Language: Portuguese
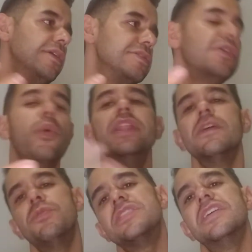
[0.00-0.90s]

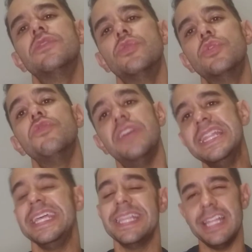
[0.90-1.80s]
50% do que tu
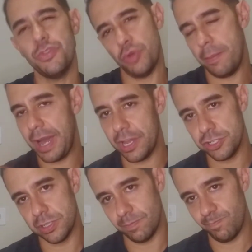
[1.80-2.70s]
vender da tua margem.